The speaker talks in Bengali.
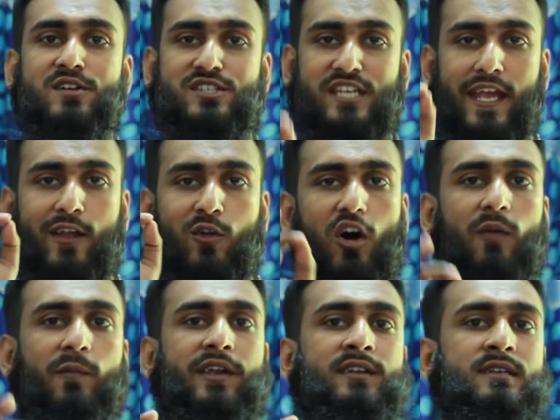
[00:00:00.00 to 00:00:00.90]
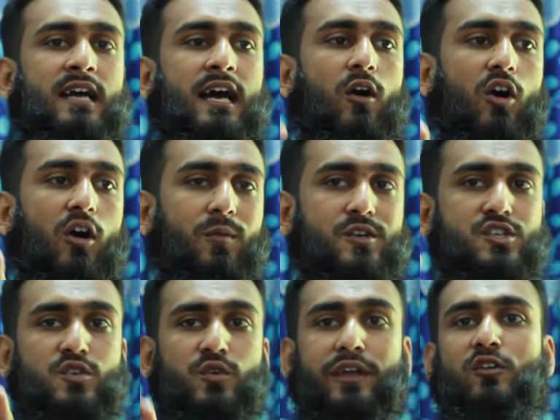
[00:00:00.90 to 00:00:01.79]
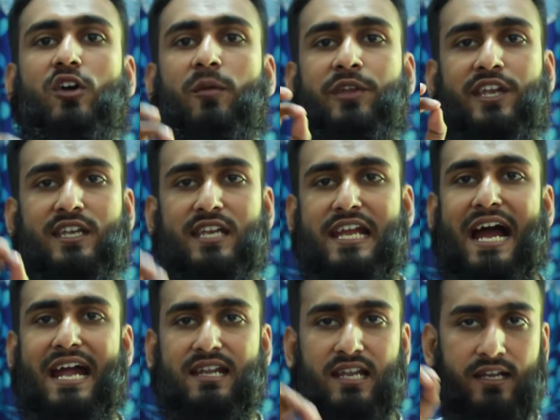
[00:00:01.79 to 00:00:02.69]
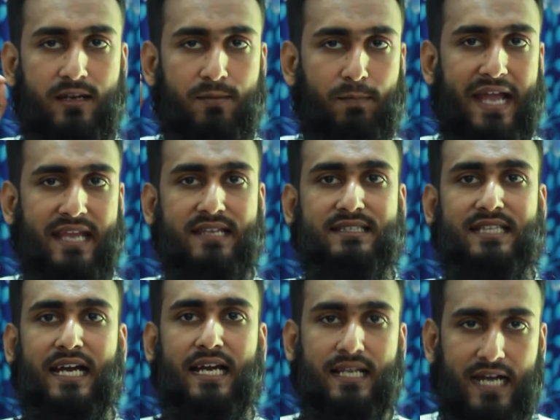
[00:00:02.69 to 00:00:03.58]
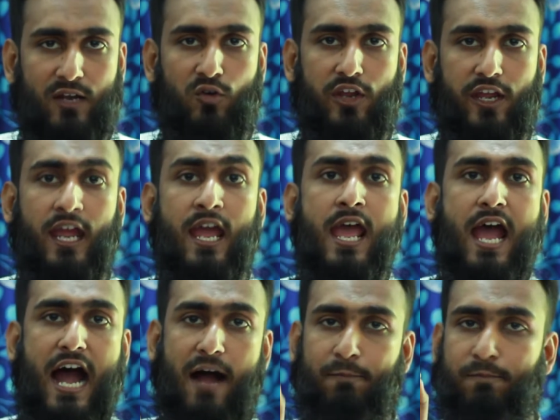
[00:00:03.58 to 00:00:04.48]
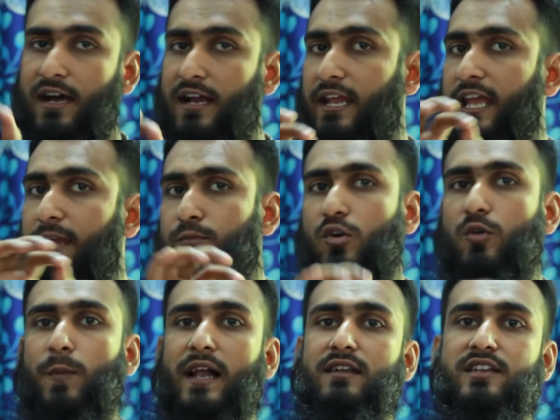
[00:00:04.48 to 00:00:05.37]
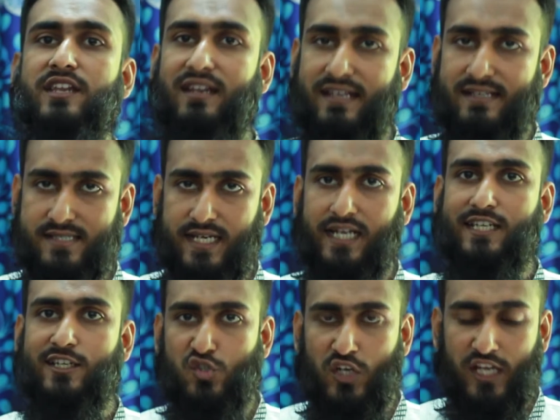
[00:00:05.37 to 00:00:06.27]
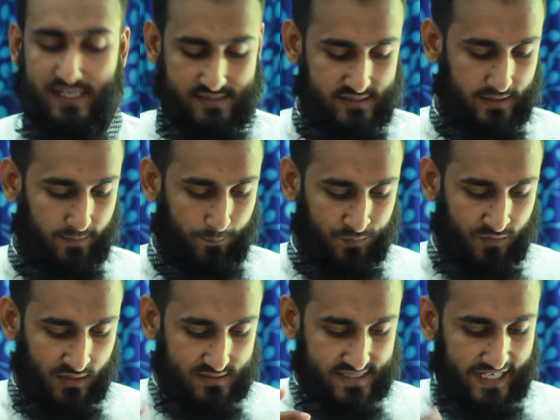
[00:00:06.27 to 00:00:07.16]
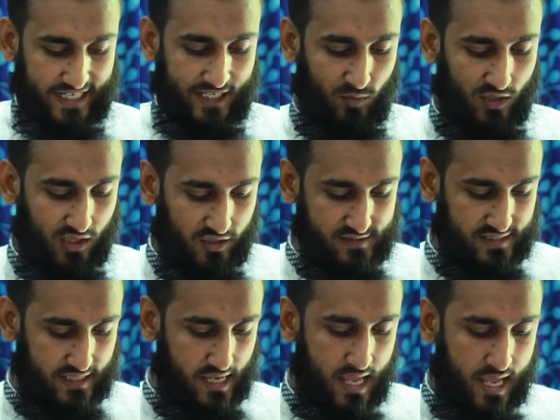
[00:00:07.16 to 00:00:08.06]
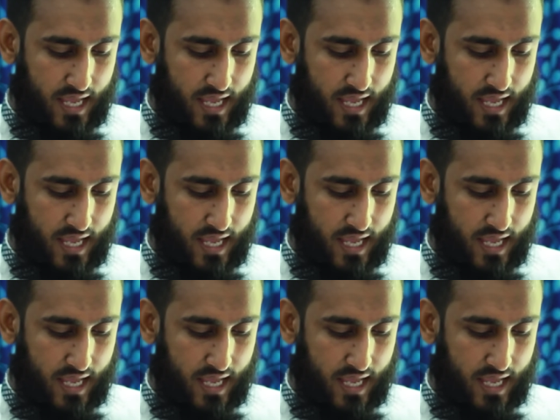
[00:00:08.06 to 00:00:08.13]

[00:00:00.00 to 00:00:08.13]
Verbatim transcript: সেই কমেন্টটা অবশ্যই কমিউনিটি গাইডলাইনের বাইরে থাকার কারণে আপনার এই প্রোপার্টি রিস্ট্রাক্টে চলে আসছে সেকেন্ডে বলা হয়েছে